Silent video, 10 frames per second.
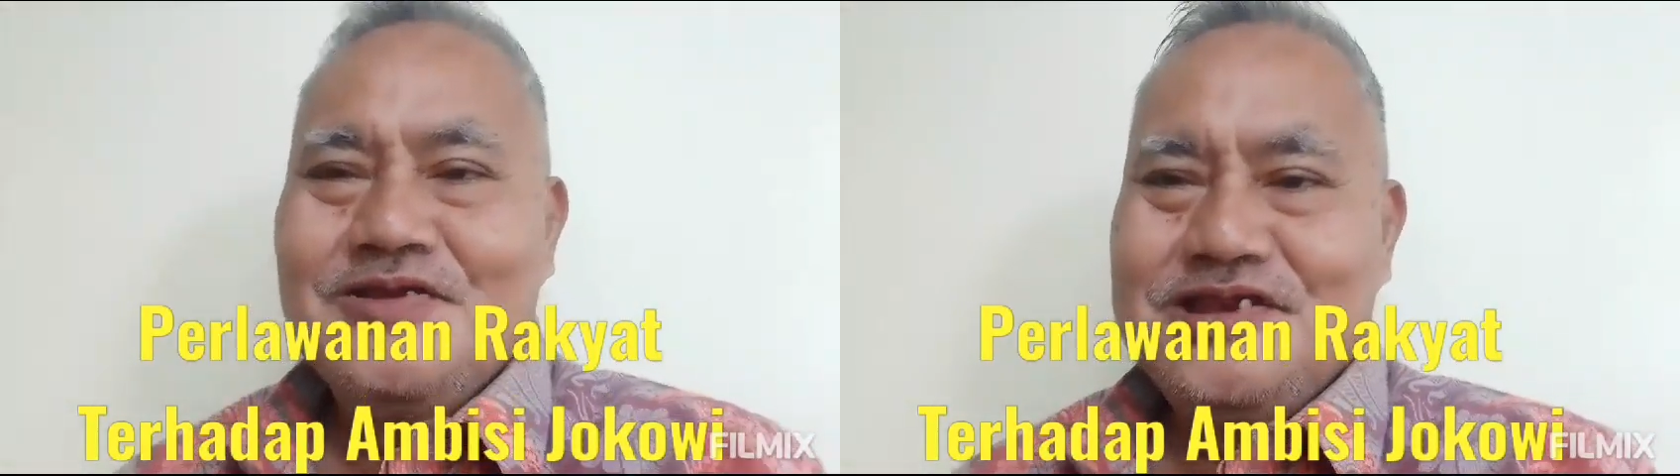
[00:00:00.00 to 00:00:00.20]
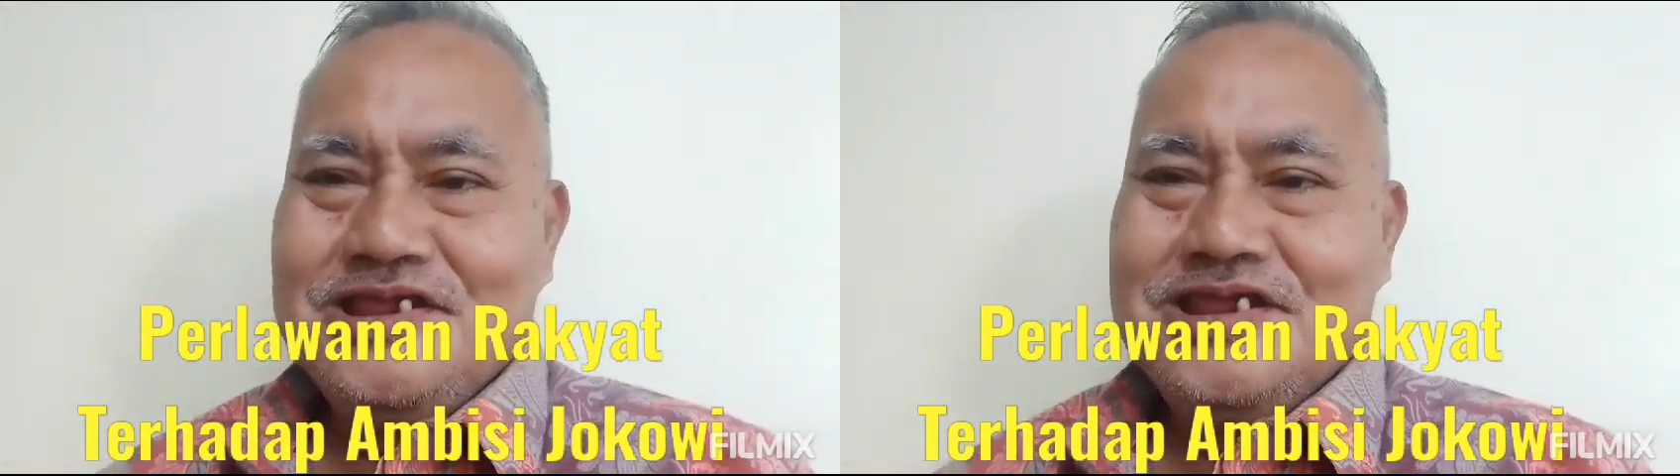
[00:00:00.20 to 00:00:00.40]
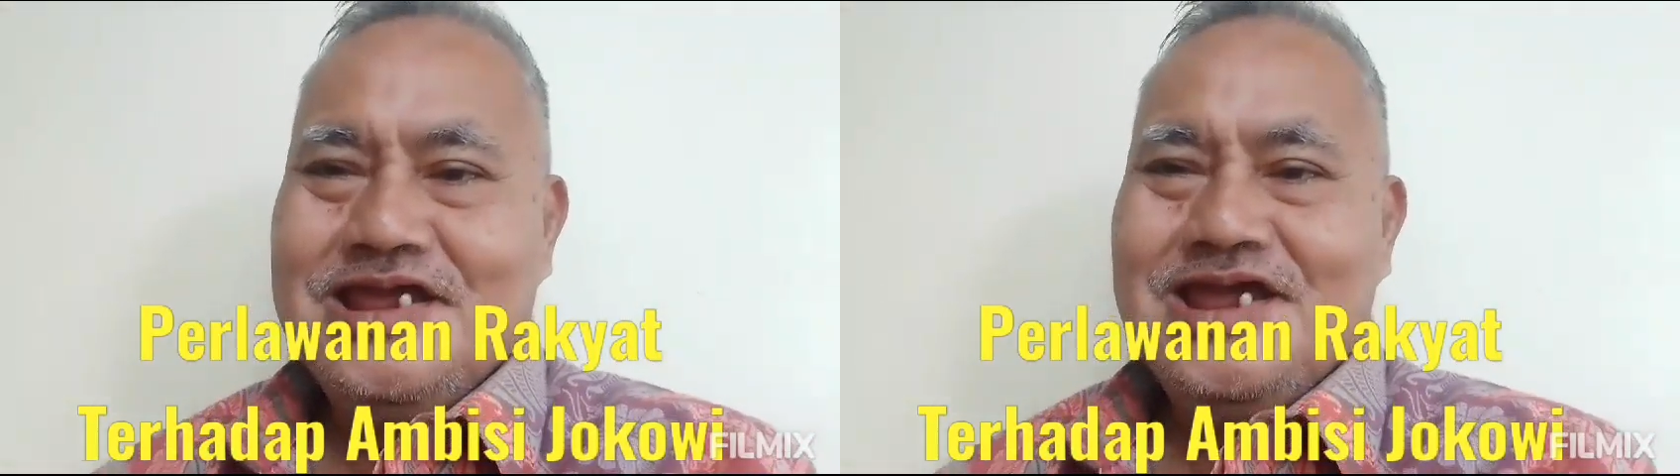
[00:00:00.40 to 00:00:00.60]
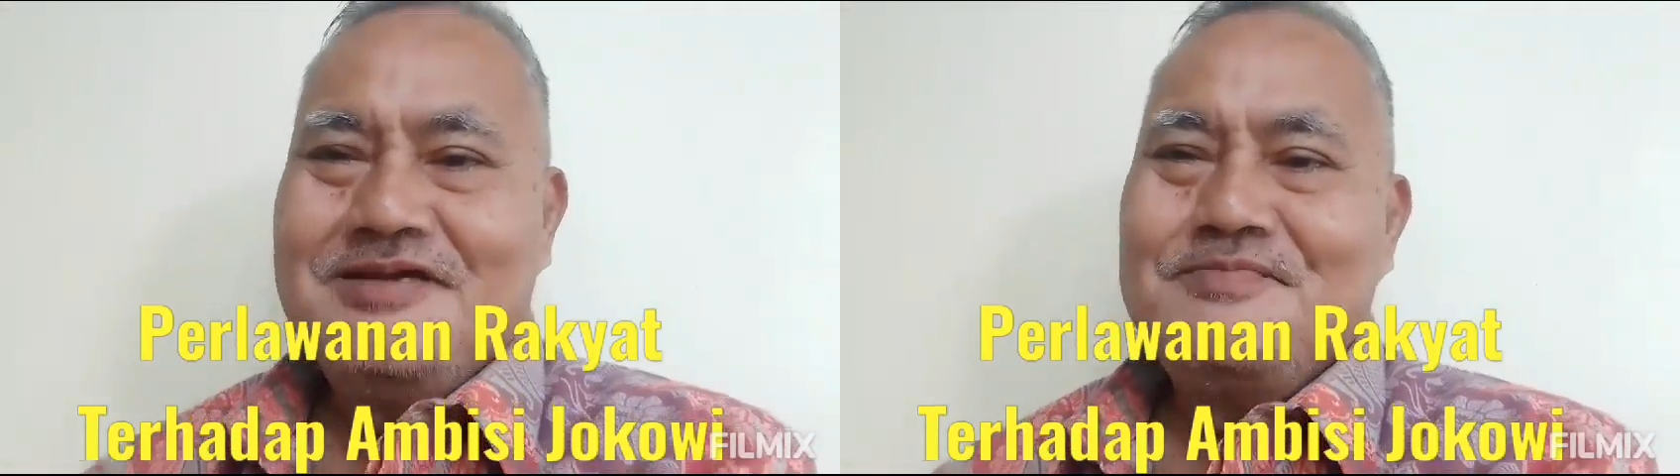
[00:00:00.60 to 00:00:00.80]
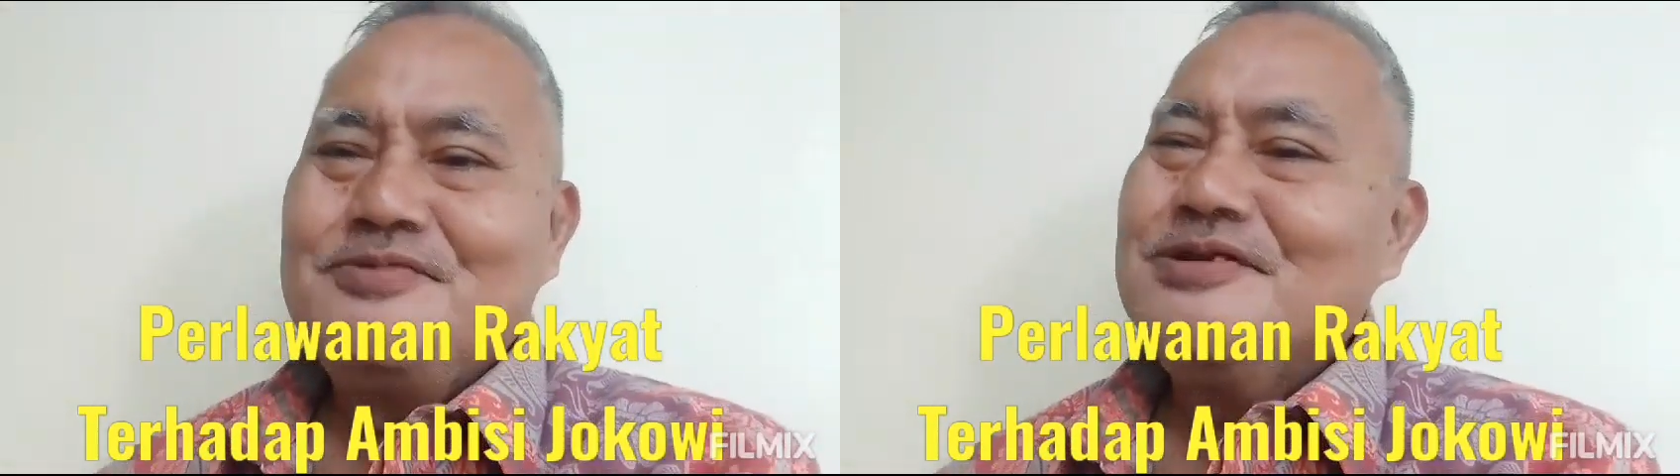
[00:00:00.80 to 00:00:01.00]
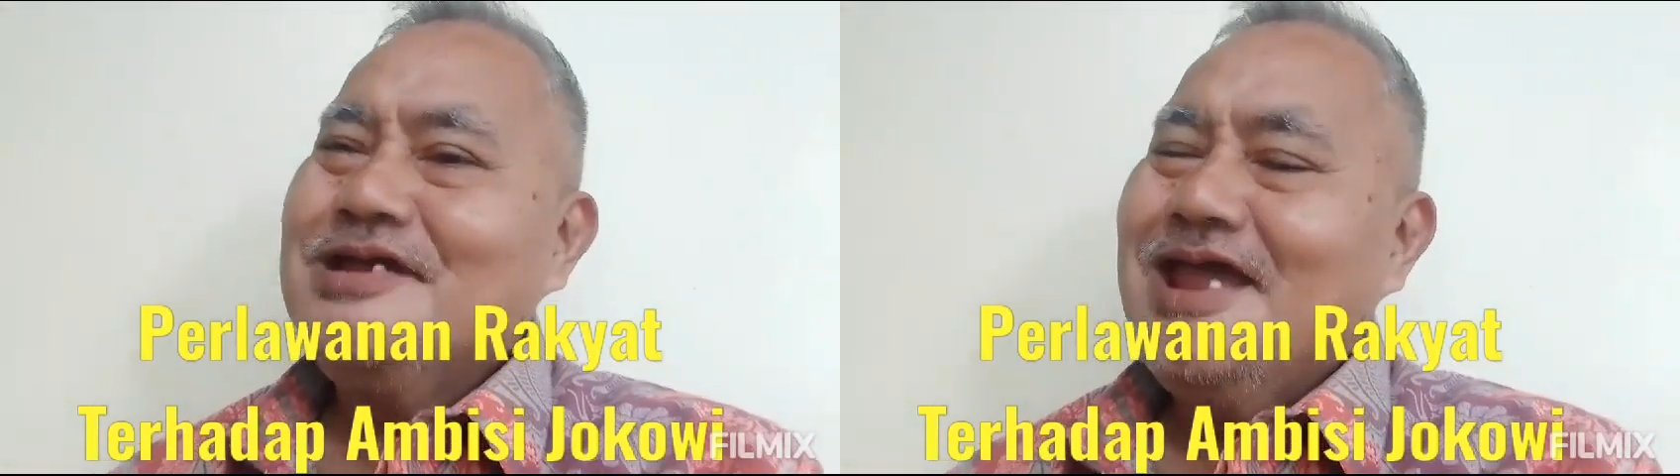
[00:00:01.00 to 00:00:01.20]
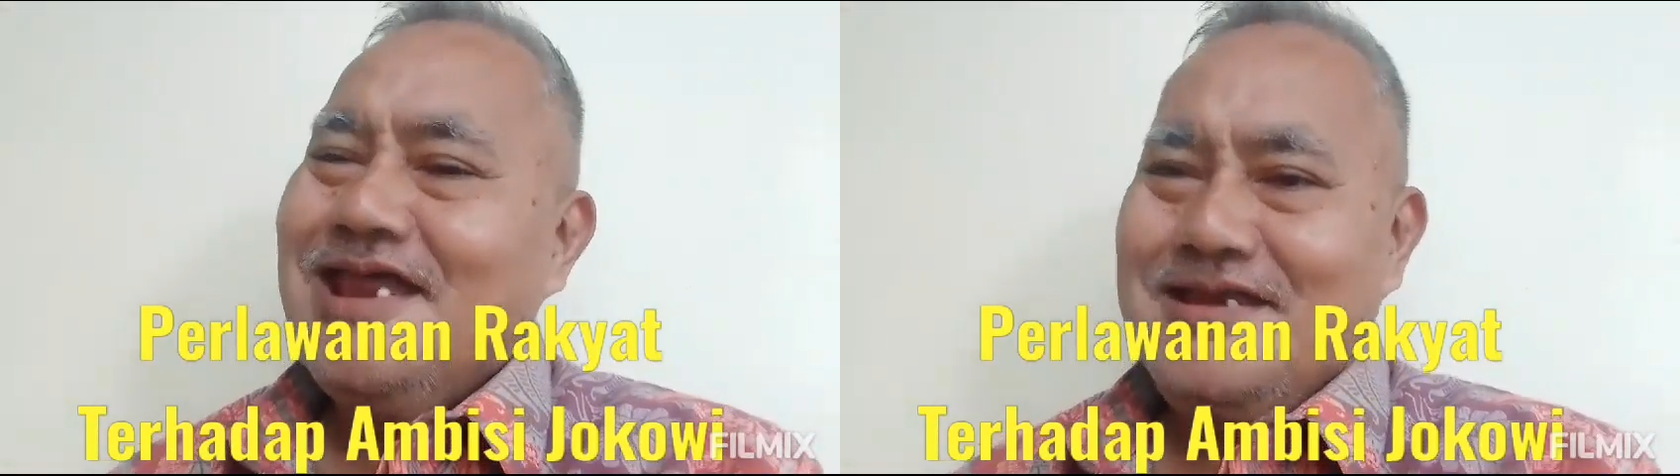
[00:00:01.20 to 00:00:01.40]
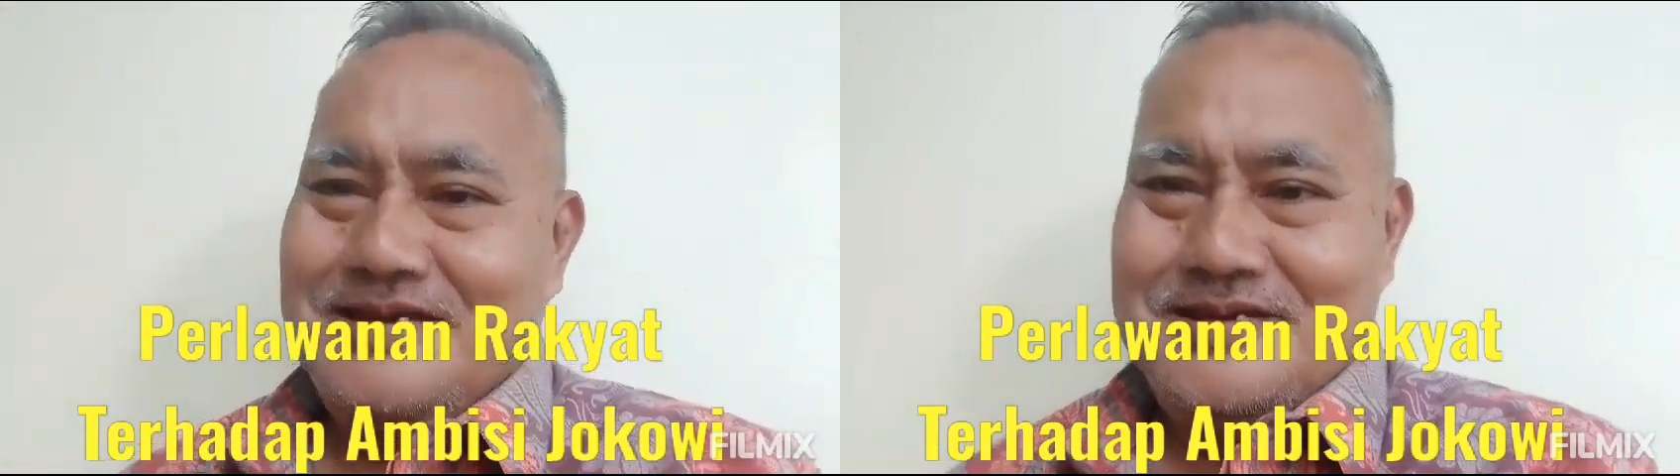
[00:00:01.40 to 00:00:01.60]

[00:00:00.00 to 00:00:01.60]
03 bukan